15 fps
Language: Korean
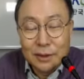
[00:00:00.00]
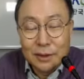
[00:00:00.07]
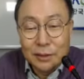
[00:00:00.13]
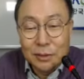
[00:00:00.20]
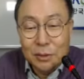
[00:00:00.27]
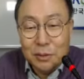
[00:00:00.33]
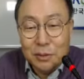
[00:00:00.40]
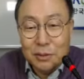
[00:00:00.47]

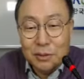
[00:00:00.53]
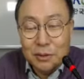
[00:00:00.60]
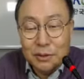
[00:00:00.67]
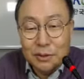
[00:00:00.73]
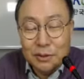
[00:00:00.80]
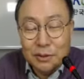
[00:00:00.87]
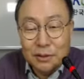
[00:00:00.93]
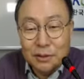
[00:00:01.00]

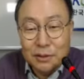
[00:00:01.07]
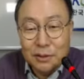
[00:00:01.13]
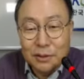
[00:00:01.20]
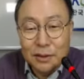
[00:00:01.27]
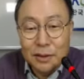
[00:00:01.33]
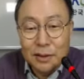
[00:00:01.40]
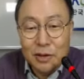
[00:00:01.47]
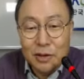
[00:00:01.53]
또는
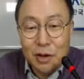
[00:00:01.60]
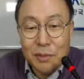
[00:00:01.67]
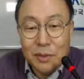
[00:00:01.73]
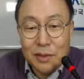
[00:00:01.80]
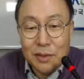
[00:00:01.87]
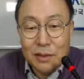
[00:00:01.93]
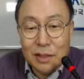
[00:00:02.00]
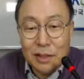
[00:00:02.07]
이
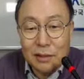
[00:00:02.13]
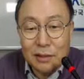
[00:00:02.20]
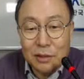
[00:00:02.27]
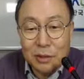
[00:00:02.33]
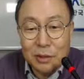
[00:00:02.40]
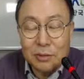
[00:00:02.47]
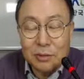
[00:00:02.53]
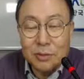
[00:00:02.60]
서비스랑
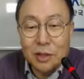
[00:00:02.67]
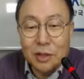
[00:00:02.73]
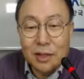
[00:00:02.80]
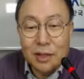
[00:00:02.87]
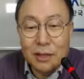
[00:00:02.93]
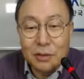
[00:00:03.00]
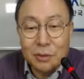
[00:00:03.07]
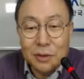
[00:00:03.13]
조금 전에,
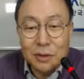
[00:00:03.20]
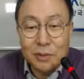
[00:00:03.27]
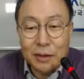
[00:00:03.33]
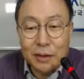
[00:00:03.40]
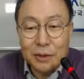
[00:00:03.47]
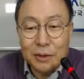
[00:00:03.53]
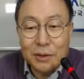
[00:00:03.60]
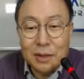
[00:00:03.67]
서비스
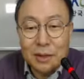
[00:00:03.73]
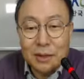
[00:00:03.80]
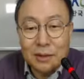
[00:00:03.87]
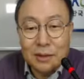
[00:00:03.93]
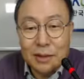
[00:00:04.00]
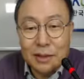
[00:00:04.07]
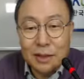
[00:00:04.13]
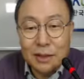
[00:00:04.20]
바로 일어나기
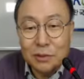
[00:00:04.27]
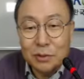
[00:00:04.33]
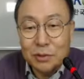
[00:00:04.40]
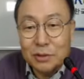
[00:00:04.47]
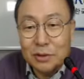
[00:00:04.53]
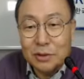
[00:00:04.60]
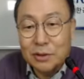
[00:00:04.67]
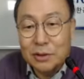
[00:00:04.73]
전에
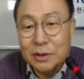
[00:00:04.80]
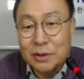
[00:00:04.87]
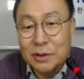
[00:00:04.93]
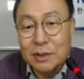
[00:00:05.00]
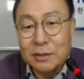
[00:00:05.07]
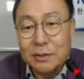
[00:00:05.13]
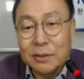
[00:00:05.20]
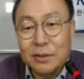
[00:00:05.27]
솔루션들이
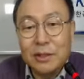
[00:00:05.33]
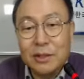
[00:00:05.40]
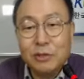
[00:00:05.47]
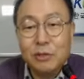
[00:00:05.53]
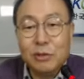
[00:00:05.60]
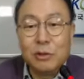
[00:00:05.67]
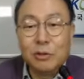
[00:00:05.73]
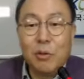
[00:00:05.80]
있더라고요.
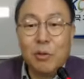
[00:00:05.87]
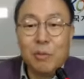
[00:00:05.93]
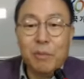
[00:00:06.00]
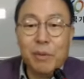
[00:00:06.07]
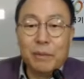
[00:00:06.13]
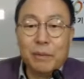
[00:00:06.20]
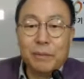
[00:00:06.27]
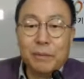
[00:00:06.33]
기술,
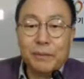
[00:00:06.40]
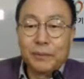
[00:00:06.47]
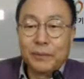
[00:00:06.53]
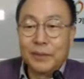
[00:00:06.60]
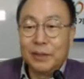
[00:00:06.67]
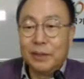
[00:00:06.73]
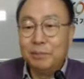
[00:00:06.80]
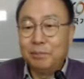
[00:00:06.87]
공법,
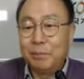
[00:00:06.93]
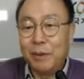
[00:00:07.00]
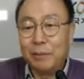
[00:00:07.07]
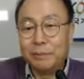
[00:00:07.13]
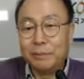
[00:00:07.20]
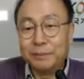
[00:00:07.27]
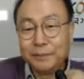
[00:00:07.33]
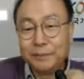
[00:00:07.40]
기법,
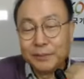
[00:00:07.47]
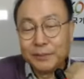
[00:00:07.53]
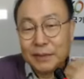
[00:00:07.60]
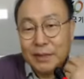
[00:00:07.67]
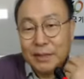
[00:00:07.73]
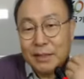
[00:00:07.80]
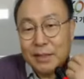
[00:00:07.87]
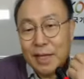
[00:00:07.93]

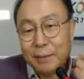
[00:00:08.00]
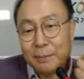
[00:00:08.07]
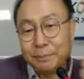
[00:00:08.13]
시스템.